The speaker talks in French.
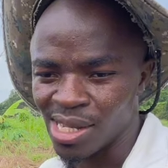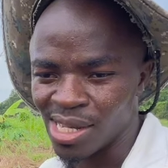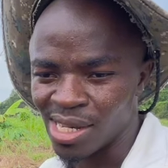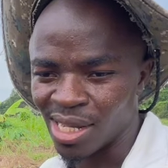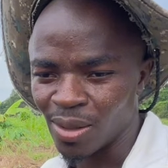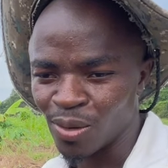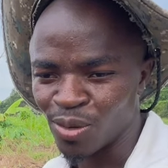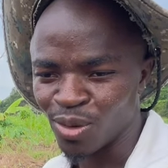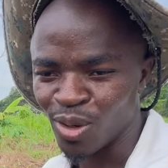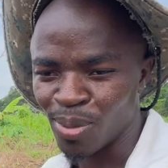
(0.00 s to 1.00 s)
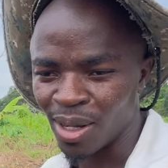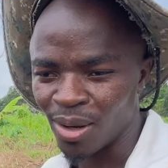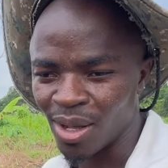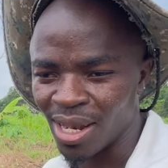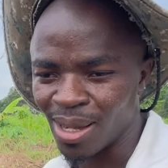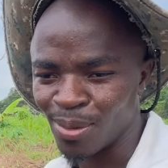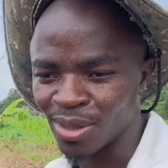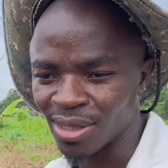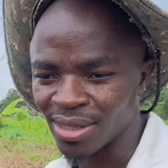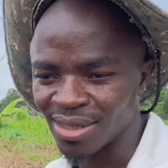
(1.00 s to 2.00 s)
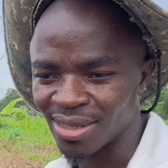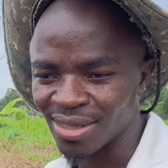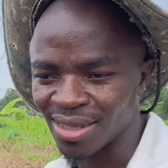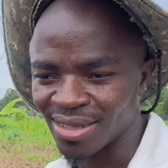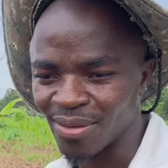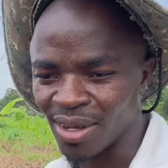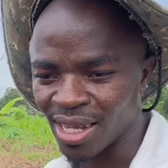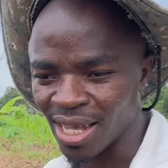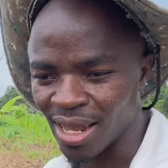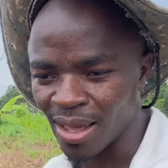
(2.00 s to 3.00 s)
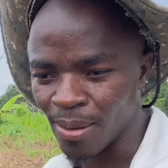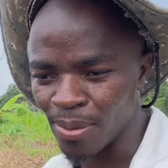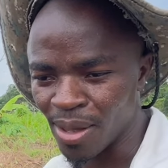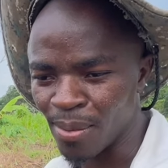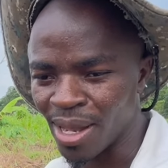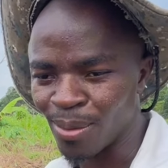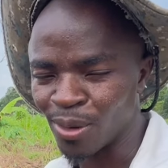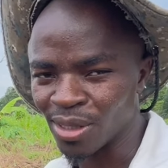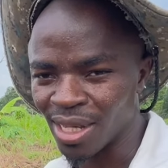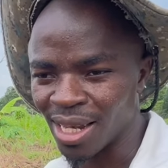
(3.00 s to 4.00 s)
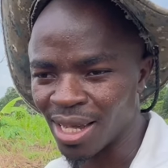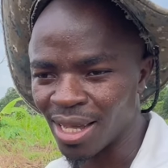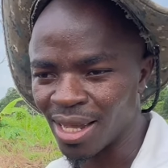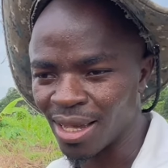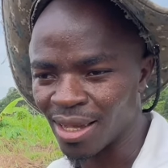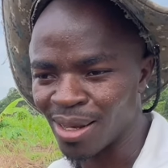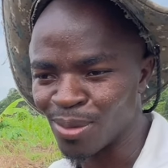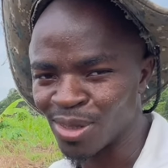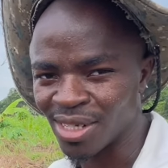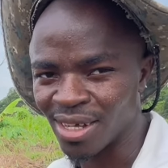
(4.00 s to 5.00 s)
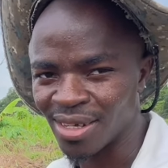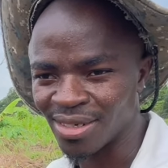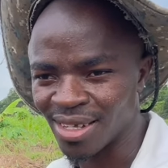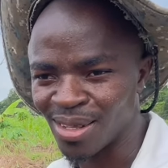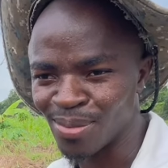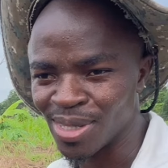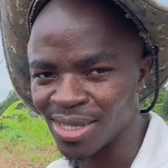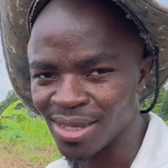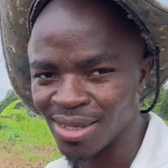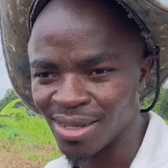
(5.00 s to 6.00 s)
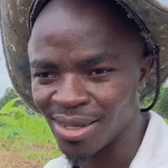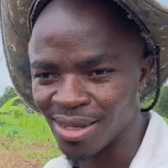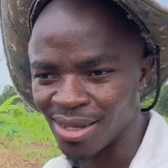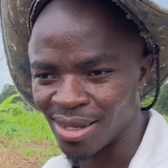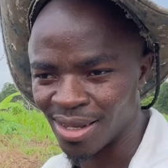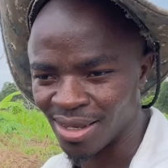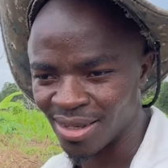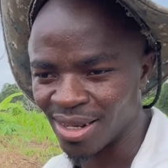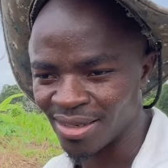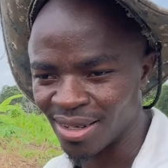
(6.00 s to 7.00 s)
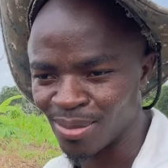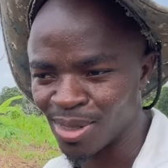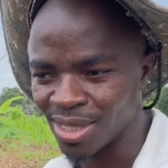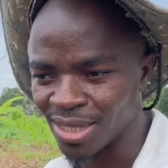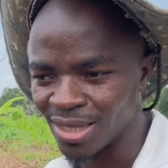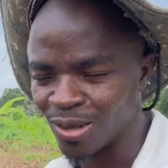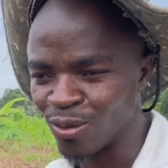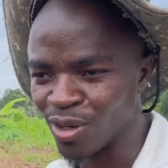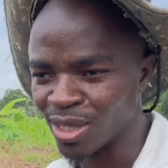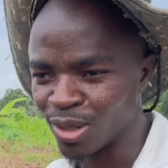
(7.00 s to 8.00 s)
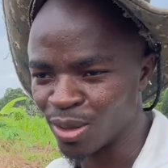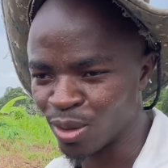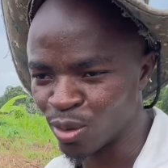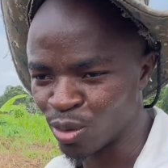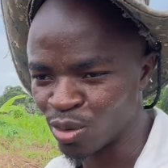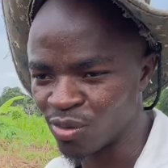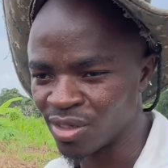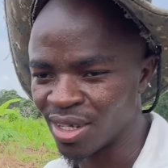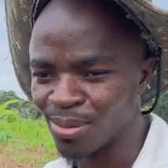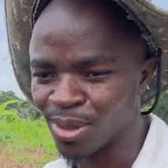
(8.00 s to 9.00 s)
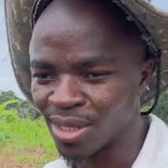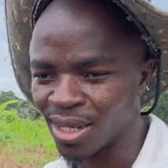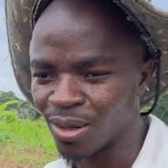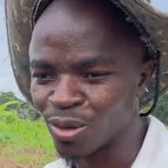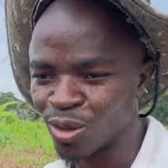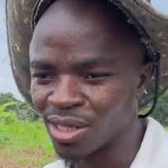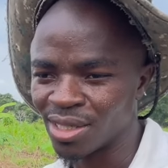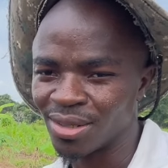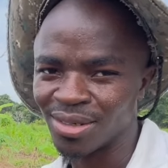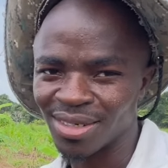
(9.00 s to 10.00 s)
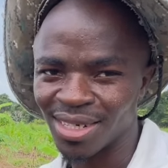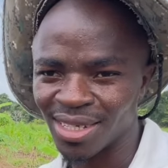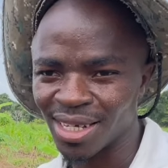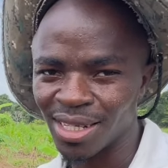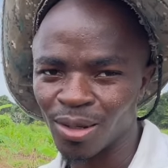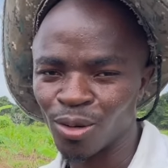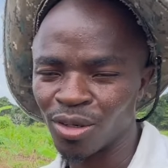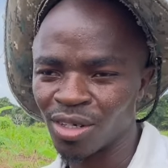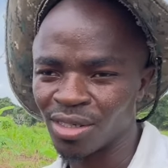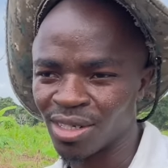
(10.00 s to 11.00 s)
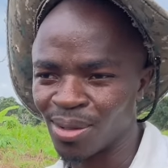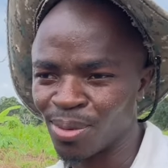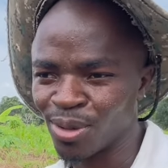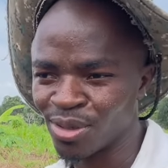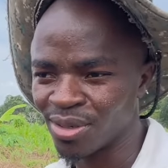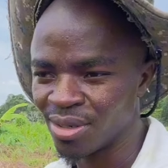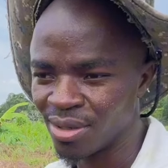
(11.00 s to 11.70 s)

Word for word: l'agriculture de nos parents, elle a montré, c'est vrai qu'elle est bien, mais elle a montré, elle a, elle a également ses, limites. Elle a ses limites. Si on veut atteindre l'autosuffisance alimentaire, on doit changer les techniques, on doit changer l'approche